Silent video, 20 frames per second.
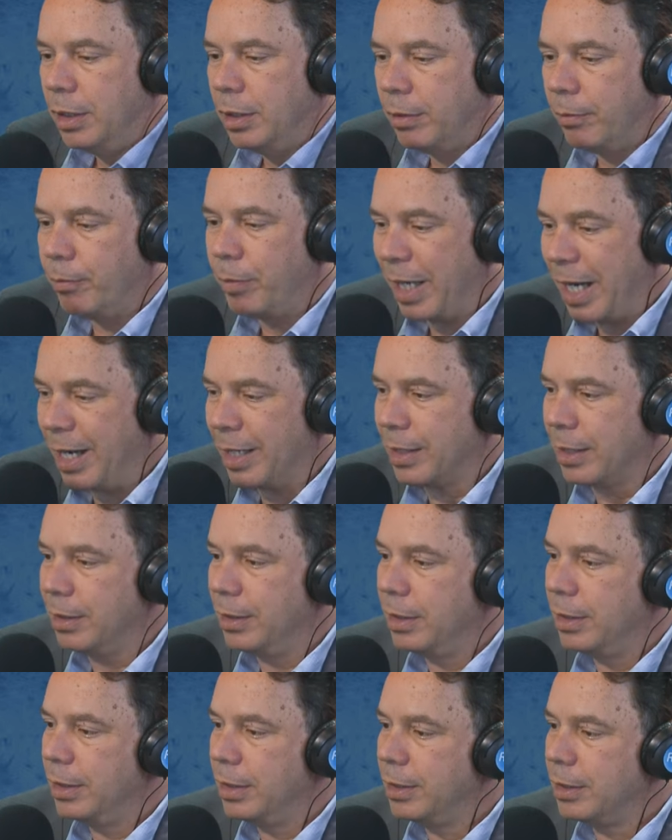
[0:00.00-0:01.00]

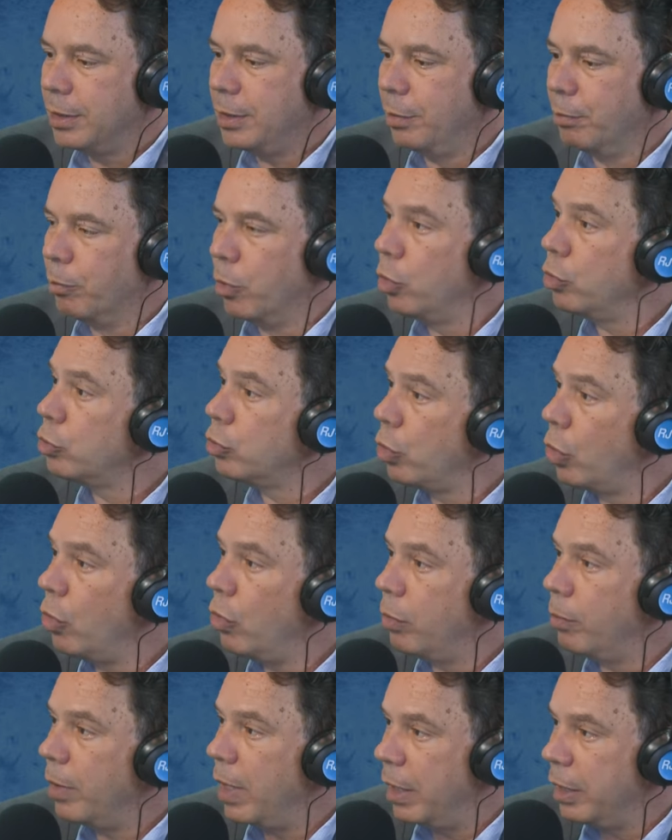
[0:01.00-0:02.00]
Braga, que
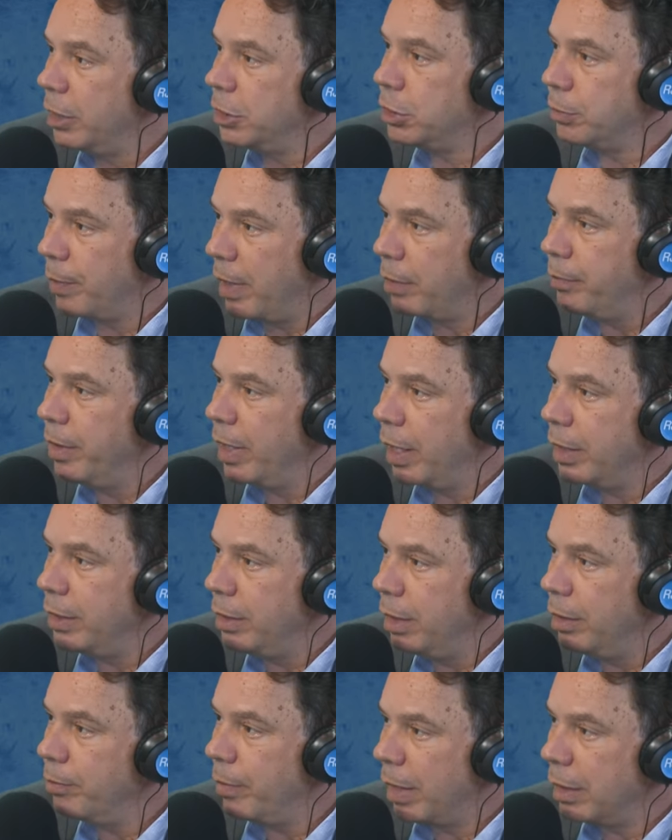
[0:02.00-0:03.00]
montou uma rede de
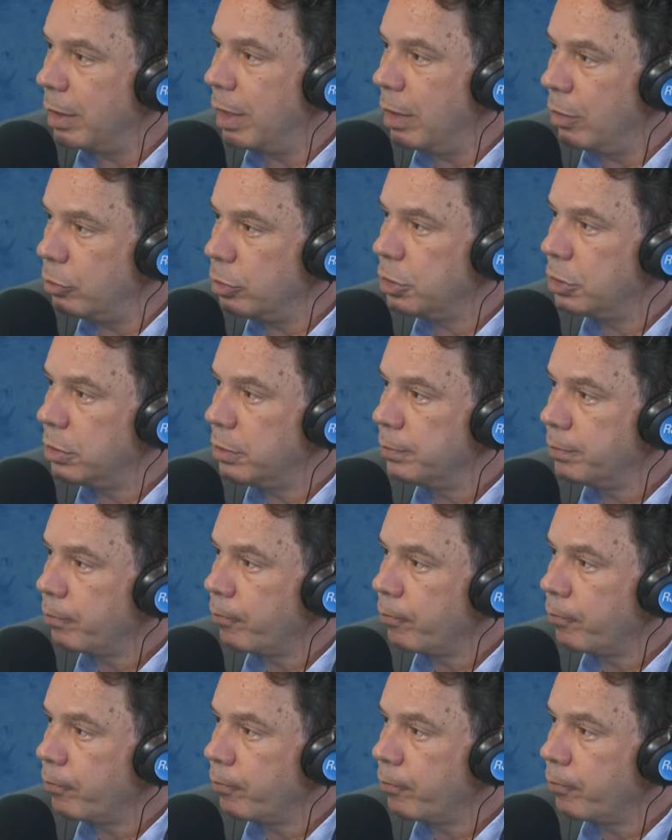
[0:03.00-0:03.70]
barbearia em Manaus.